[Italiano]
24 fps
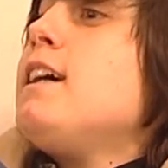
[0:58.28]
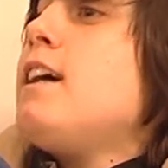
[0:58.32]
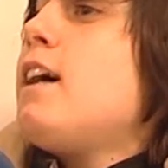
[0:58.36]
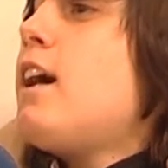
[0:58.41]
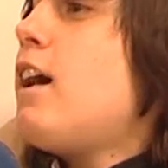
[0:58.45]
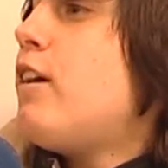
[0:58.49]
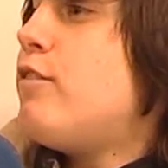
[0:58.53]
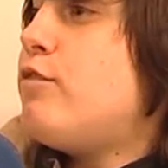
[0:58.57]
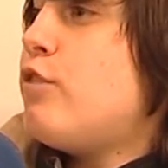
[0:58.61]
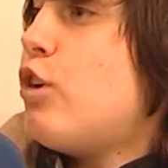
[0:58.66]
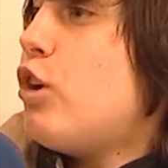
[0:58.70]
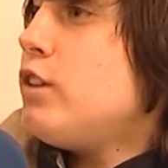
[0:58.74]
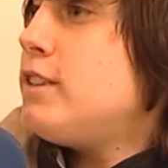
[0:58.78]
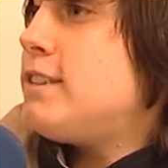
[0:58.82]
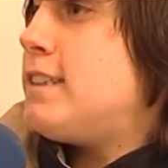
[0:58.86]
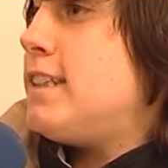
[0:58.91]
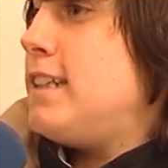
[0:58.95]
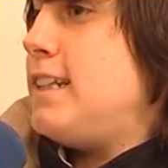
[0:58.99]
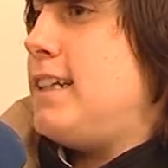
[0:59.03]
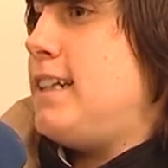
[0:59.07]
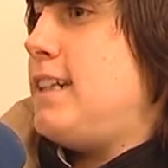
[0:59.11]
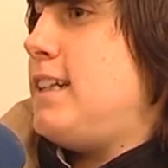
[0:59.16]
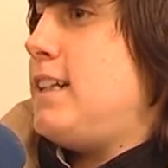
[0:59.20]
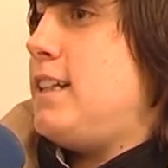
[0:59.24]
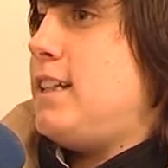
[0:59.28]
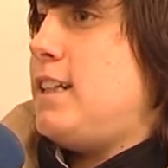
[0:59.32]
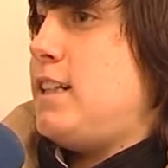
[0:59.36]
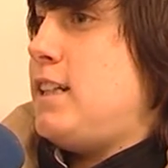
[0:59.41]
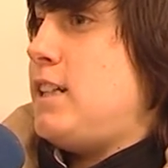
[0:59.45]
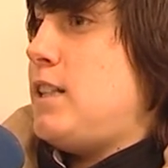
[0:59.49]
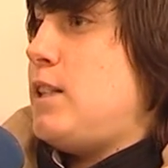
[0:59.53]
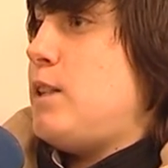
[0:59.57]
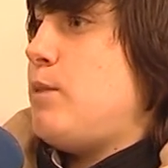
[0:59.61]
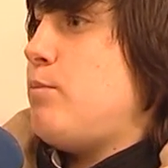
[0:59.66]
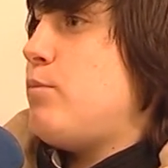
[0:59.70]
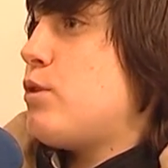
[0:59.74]
A
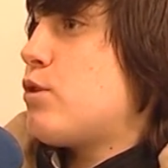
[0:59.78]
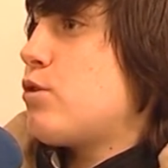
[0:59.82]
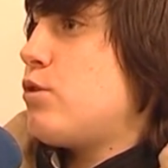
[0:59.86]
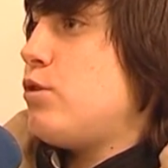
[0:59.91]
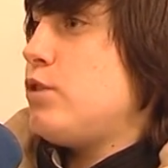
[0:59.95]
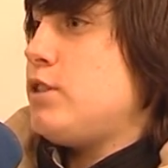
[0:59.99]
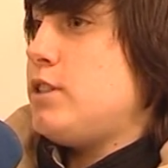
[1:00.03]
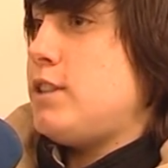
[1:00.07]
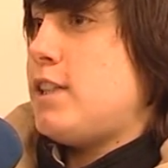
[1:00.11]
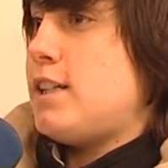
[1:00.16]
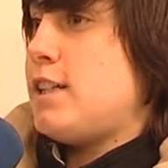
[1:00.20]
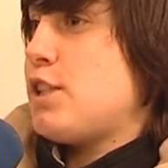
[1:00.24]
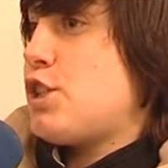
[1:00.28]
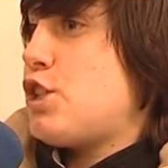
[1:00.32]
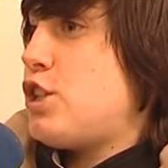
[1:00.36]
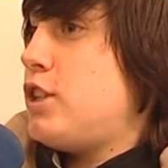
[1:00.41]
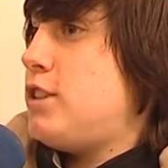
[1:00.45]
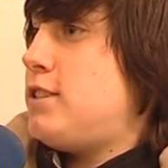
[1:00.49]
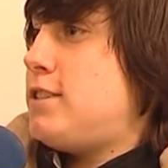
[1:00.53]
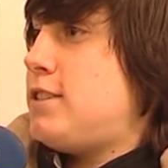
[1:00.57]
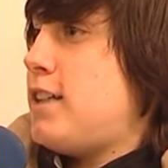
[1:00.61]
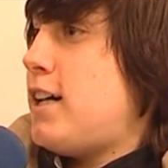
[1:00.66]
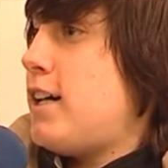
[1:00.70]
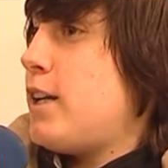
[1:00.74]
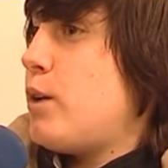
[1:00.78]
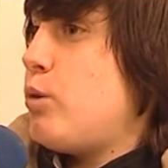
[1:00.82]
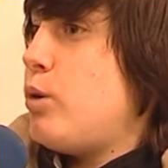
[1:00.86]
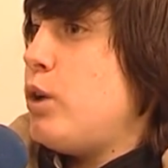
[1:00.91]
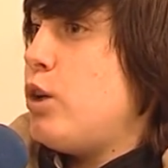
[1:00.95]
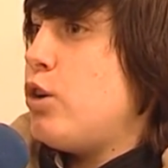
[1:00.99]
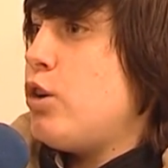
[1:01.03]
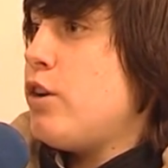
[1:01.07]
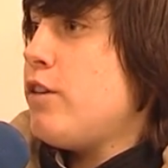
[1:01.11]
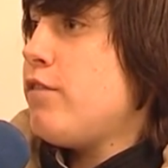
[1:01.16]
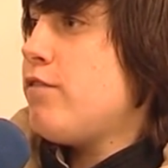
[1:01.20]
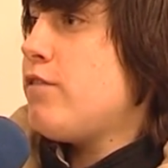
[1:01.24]
volte bisogna accettare quello che